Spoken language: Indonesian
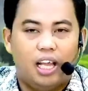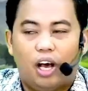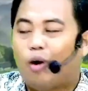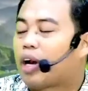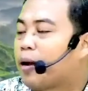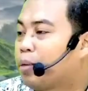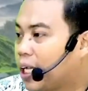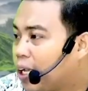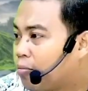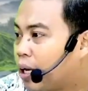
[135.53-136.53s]
orang
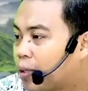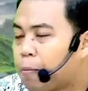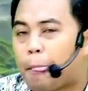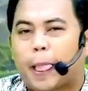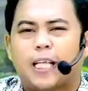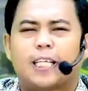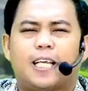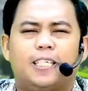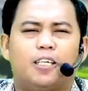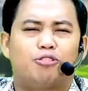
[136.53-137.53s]
berhikmat ketika
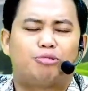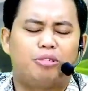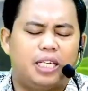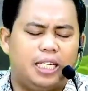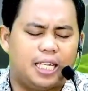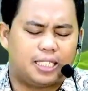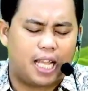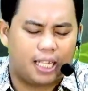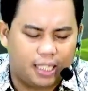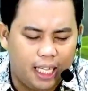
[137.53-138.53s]
dia sudah
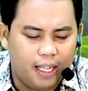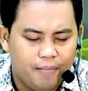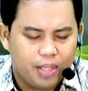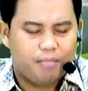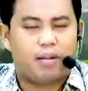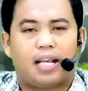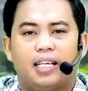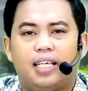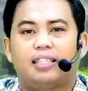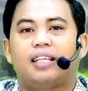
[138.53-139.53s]
dinasehati maka
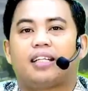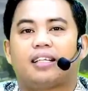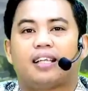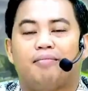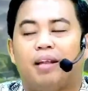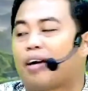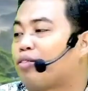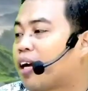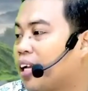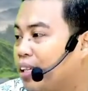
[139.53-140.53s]
dia tidak tetap
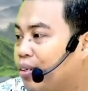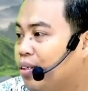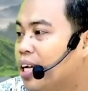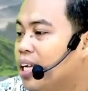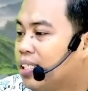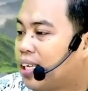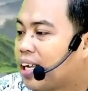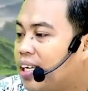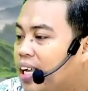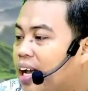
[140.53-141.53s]
melakukan itu sehingga
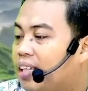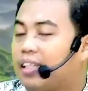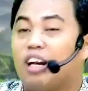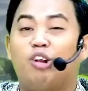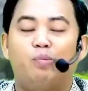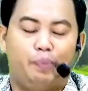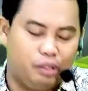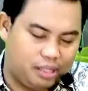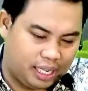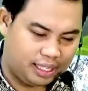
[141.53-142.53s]
dia
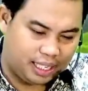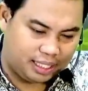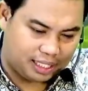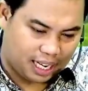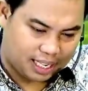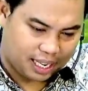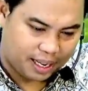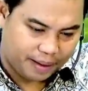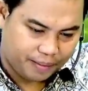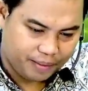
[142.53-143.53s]
terluputkan dari celaka.
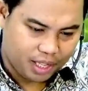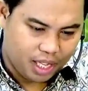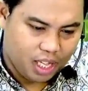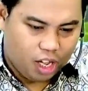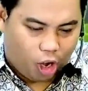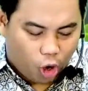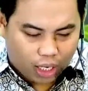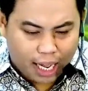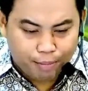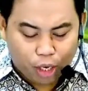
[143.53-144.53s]

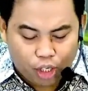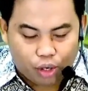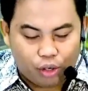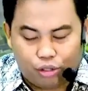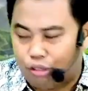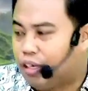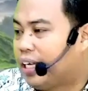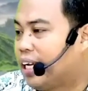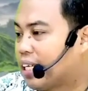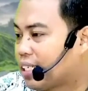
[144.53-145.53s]
Orang bodoh sudah
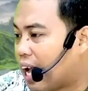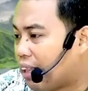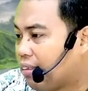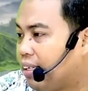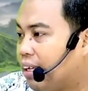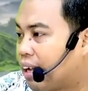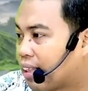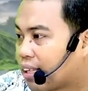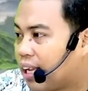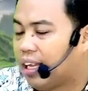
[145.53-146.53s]
dinasehati
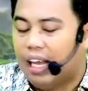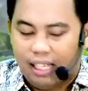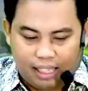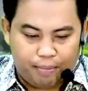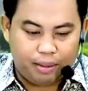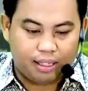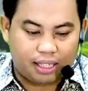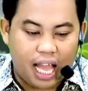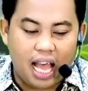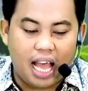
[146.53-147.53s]
diingatkan tapi
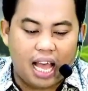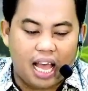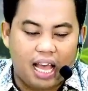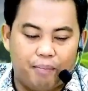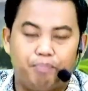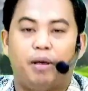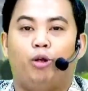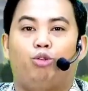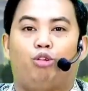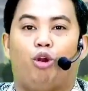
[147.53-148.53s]
tetap
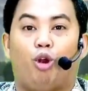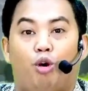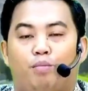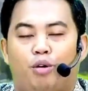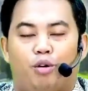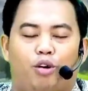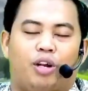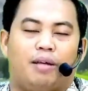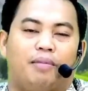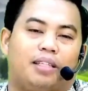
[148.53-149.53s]
menutur lomo
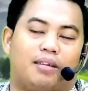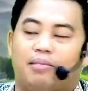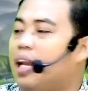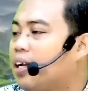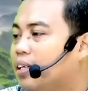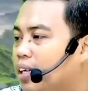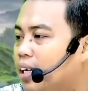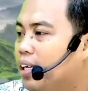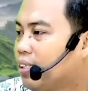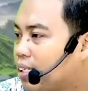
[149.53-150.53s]
orang Batak bilang
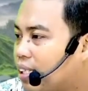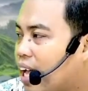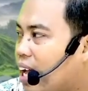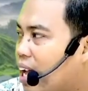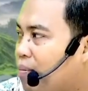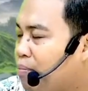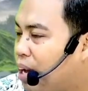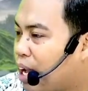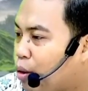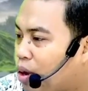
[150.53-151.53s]
tetap
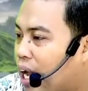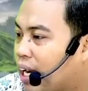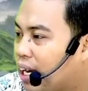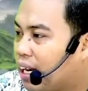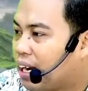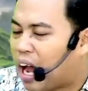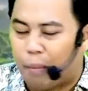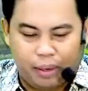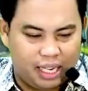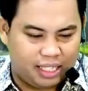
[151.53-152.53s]
melakukan apa
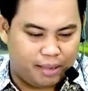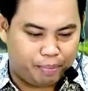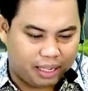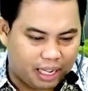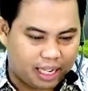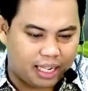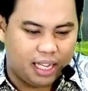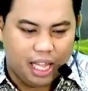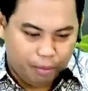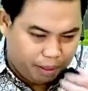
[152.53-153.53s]
yang dia pikirkan.
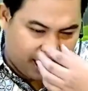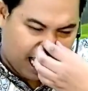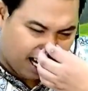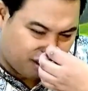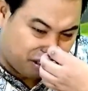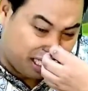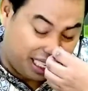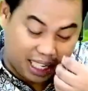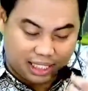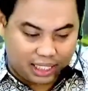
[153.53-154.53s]
Padahal sudah
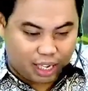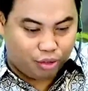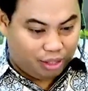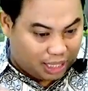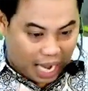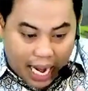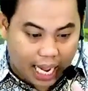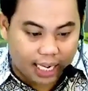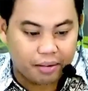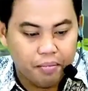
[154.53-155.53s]
dikasih tahu
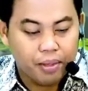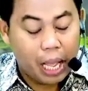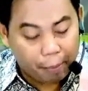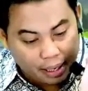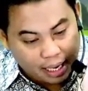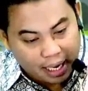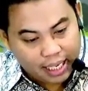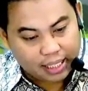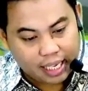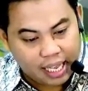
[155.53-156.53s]
jangan, maka
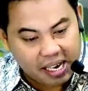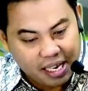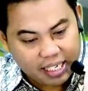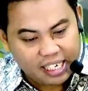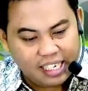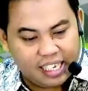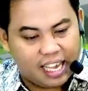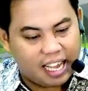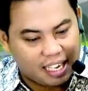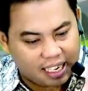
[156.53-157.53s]
akhirnya dia
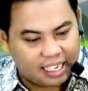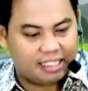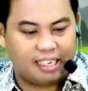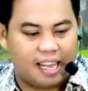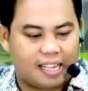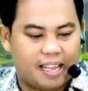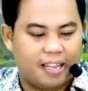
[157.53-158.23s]
kena celaka.